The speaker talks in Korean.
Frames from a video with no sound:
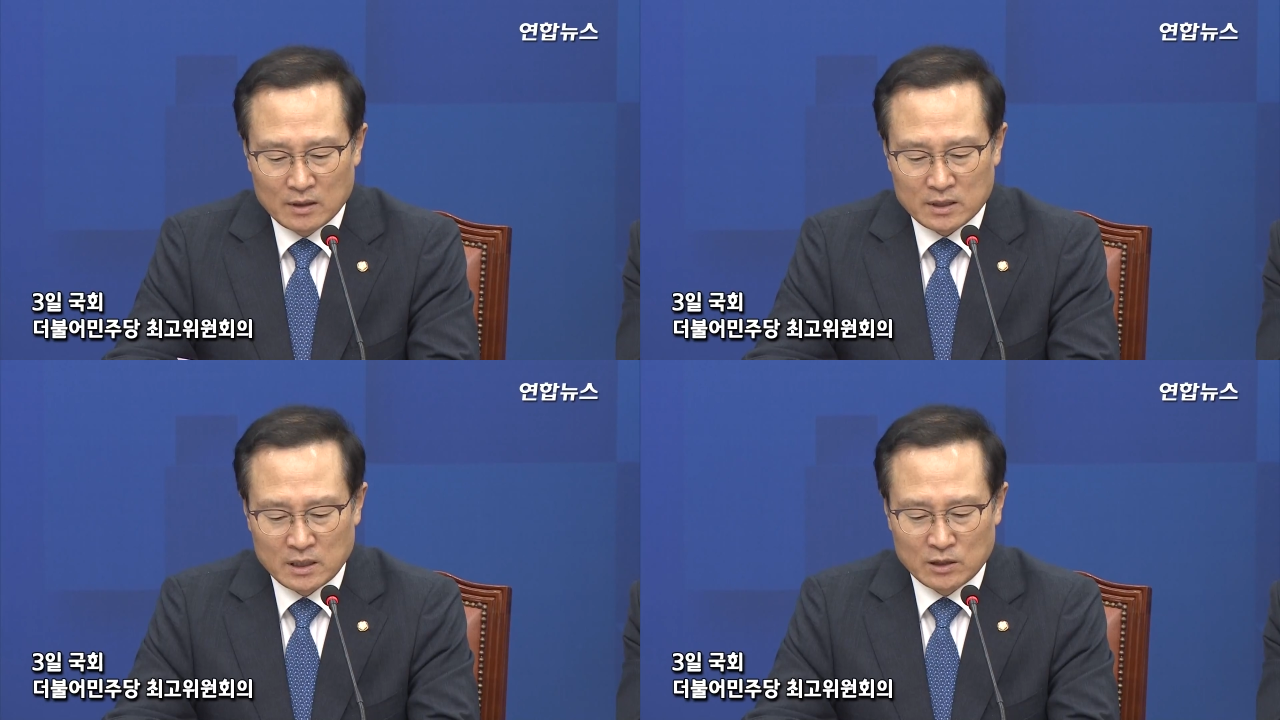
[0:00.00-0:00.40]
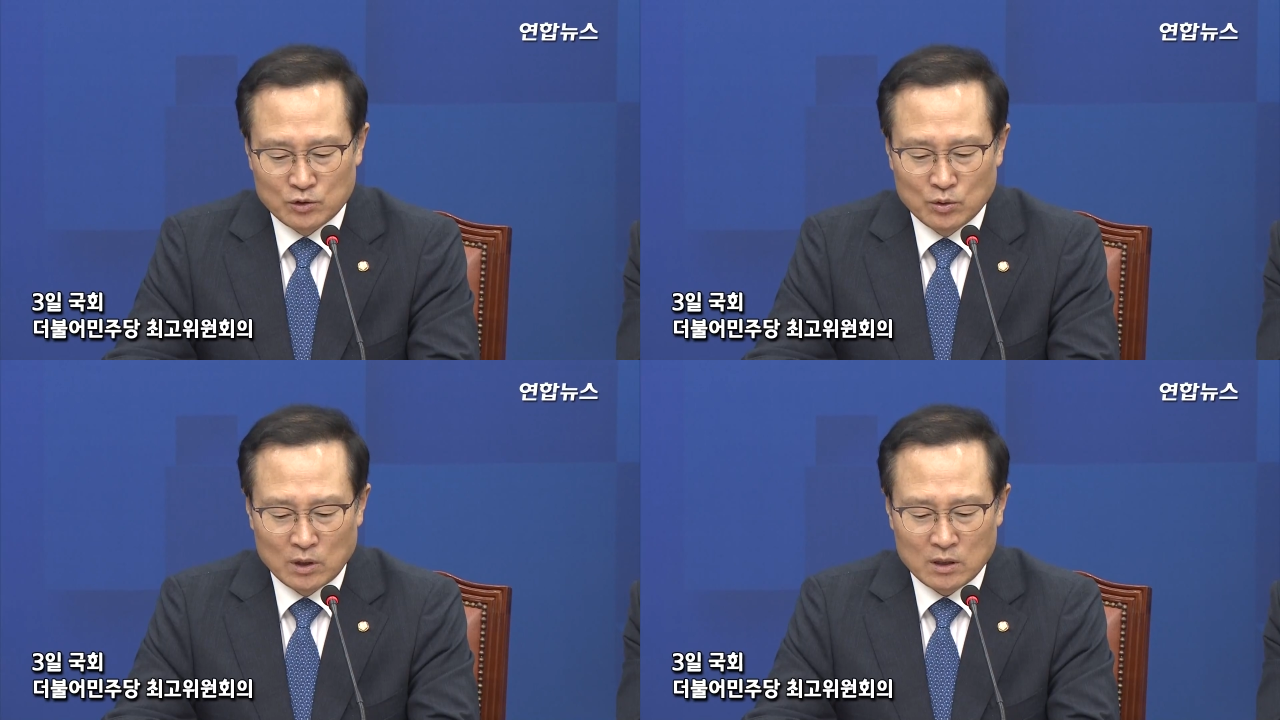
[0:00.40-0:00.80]
지난
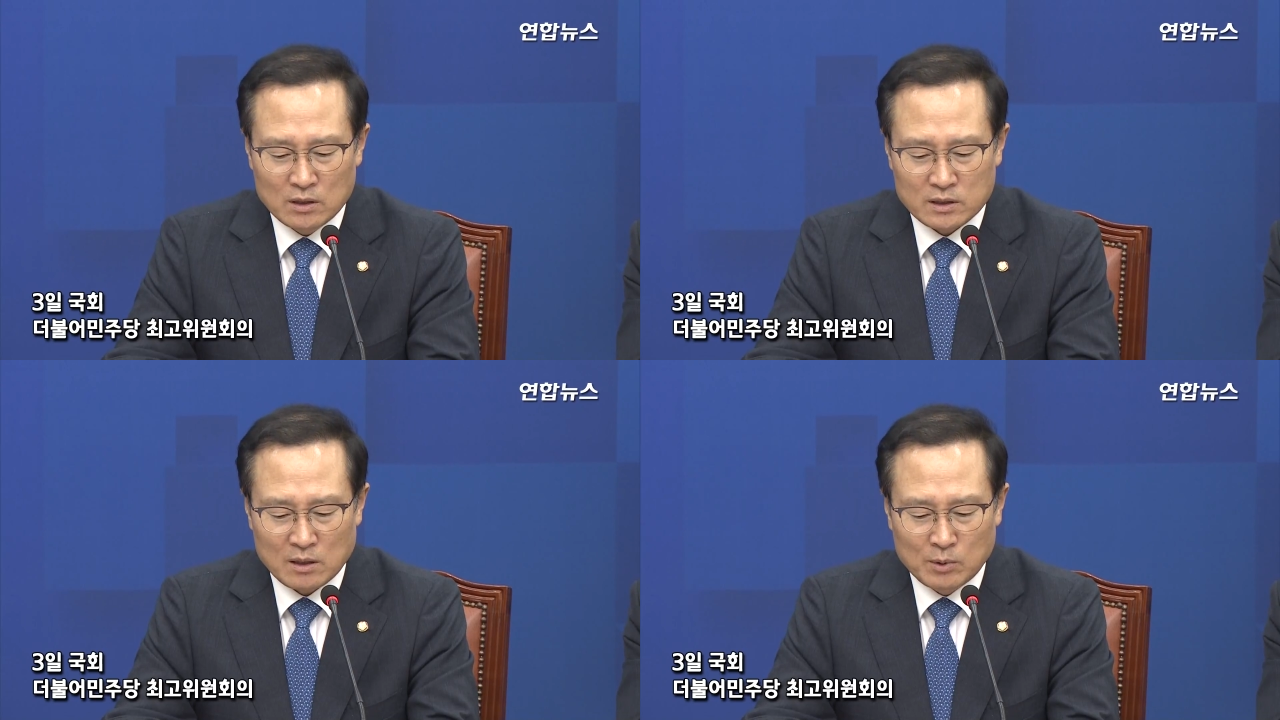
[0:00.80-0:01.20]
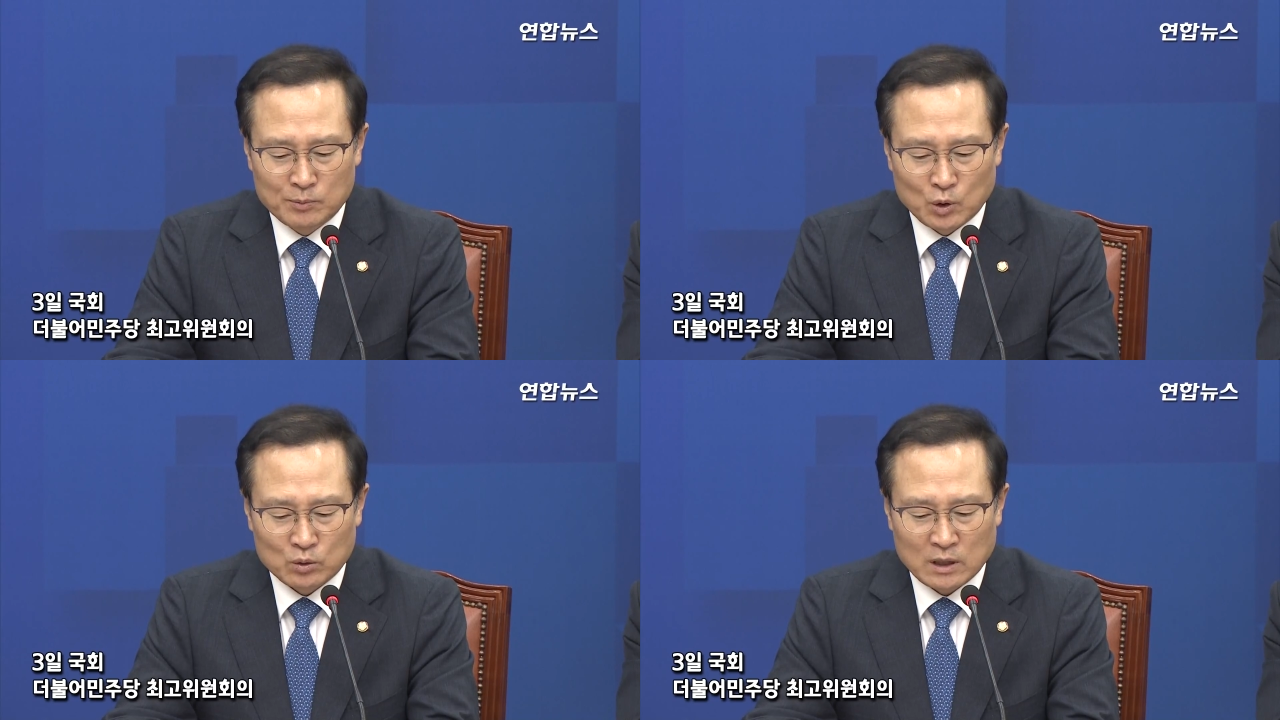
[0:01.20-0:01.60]
6월
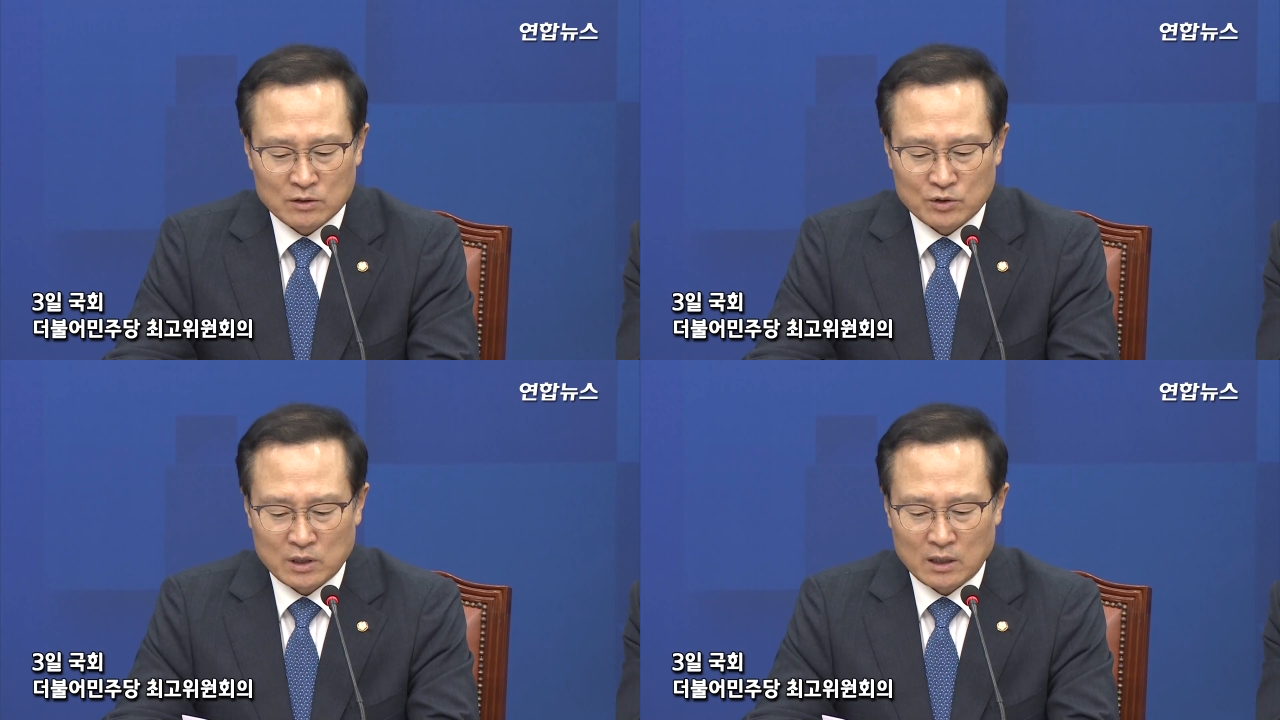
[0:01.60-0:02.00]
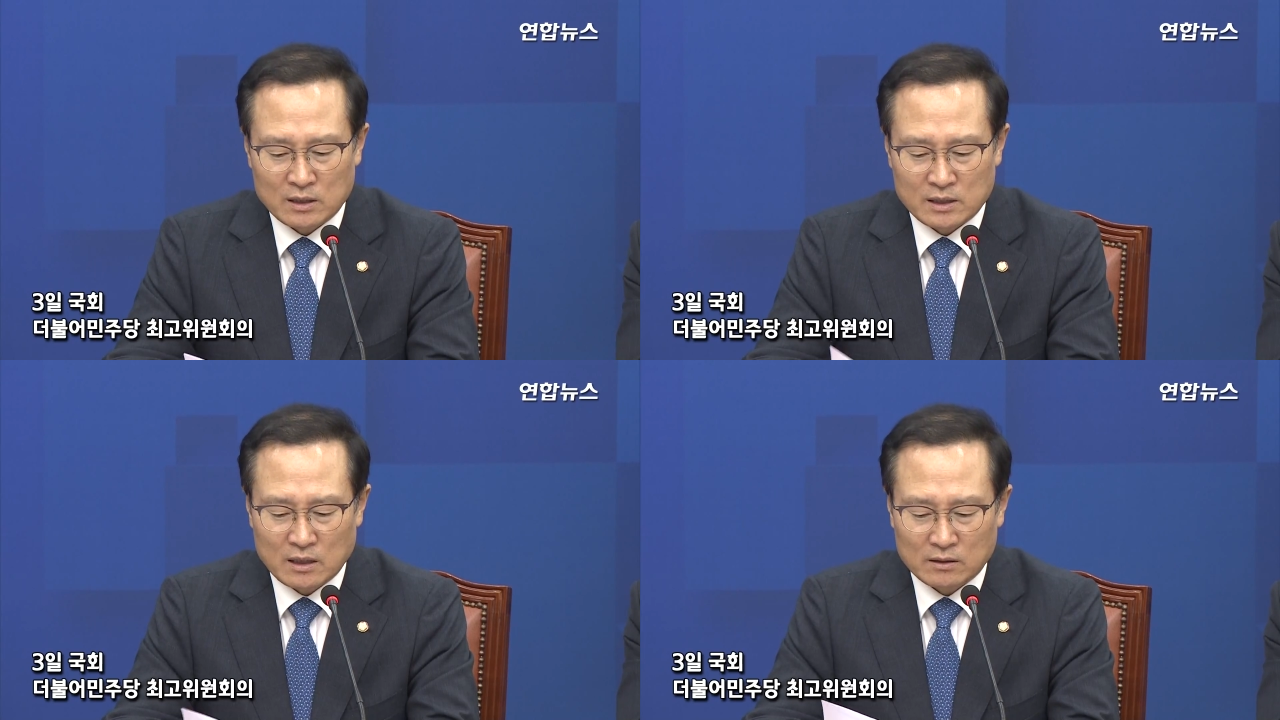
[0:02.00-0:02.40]
사법농단 수사가
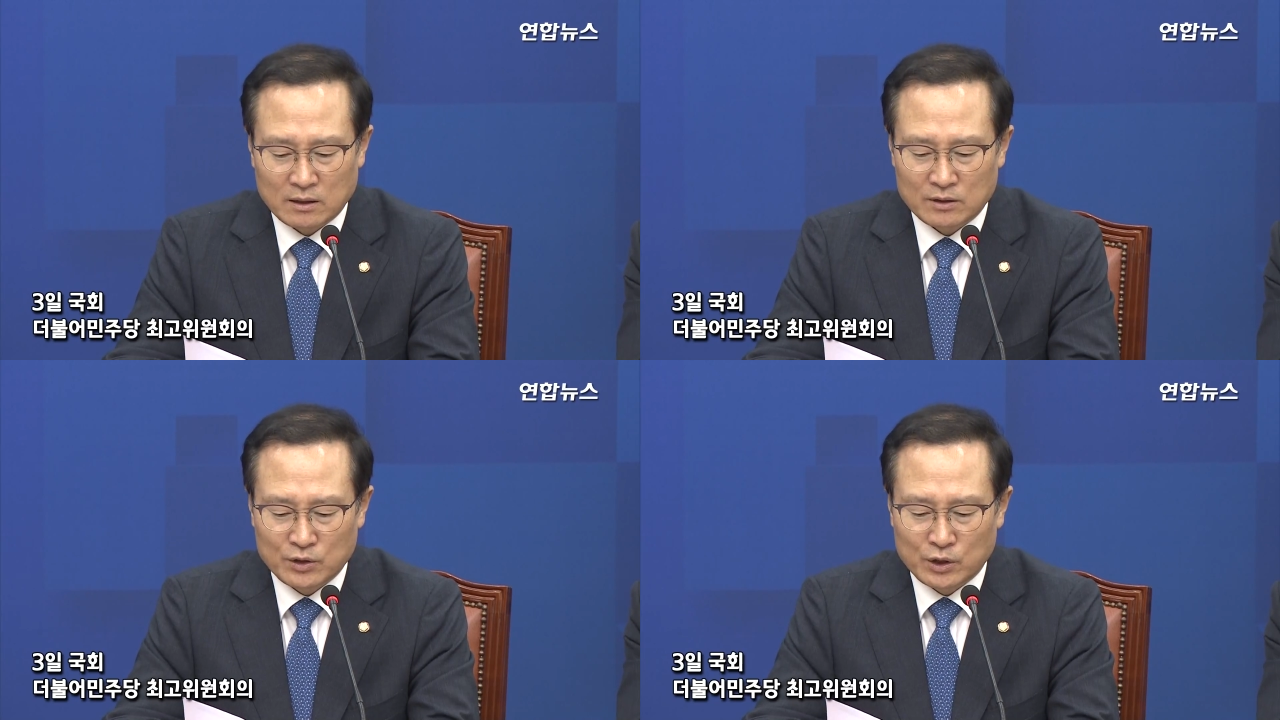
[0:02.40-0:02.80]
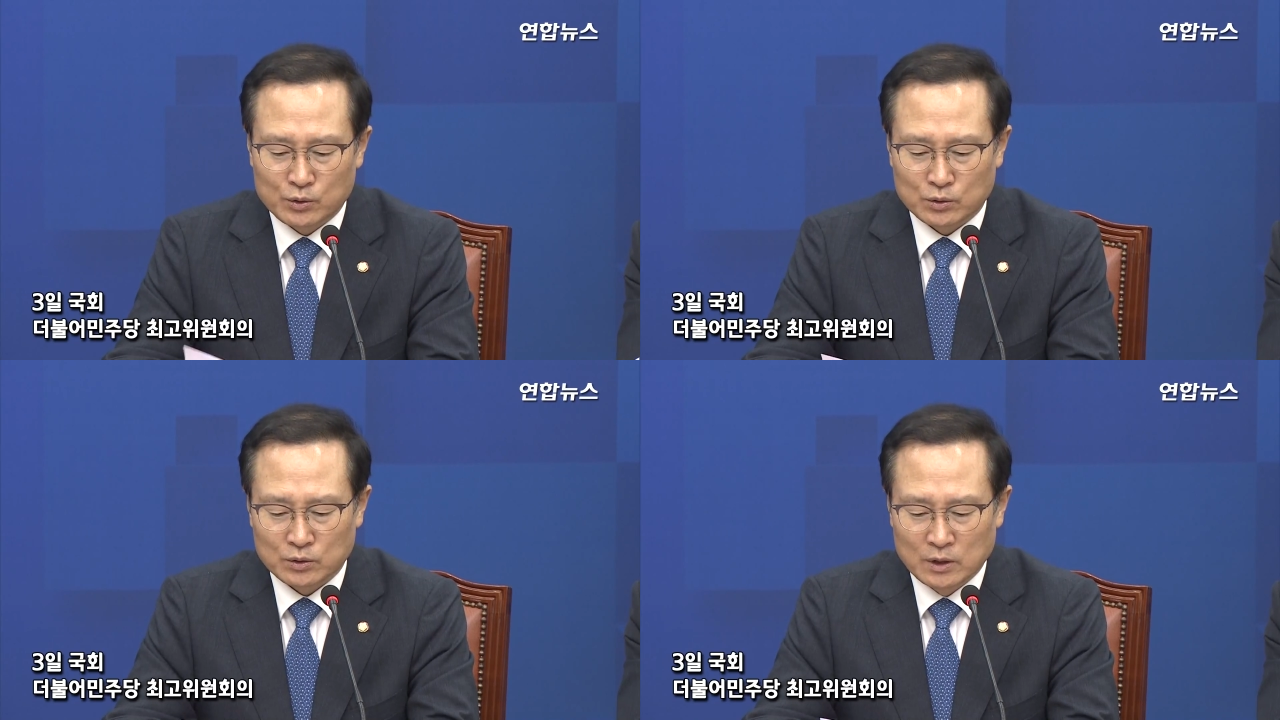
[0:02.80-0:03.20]
시작된
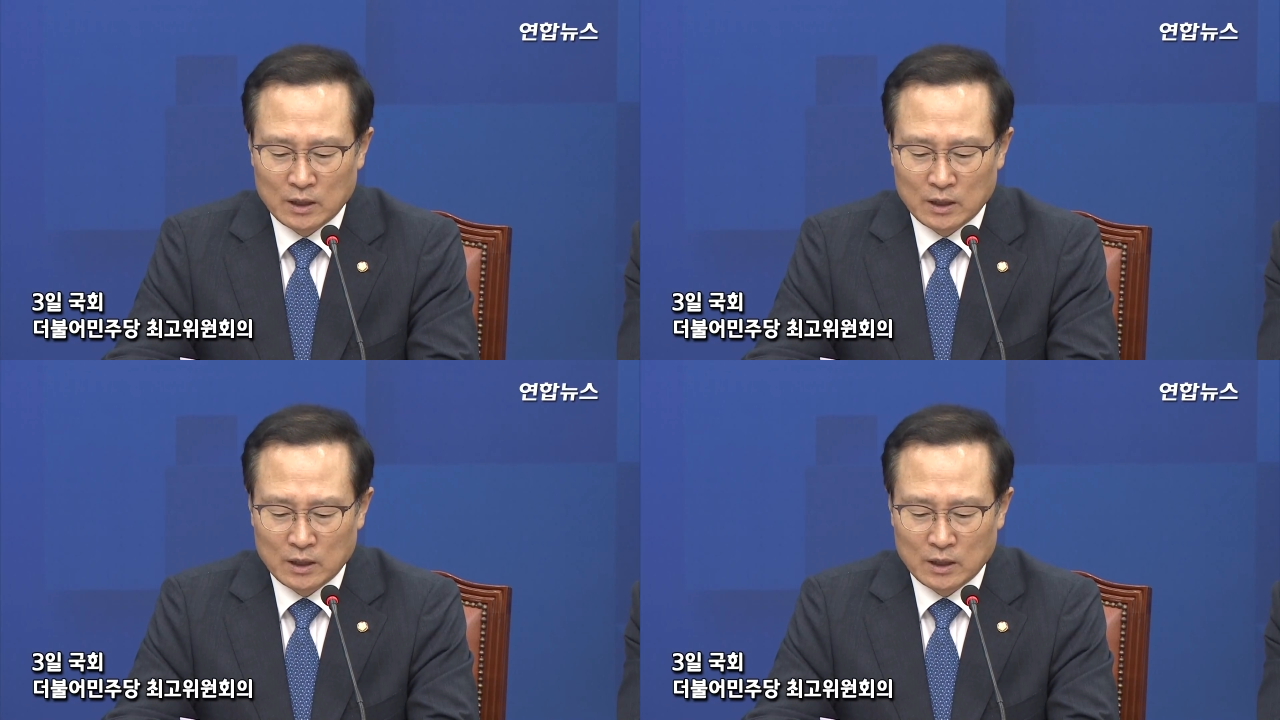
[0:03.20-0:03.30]
이후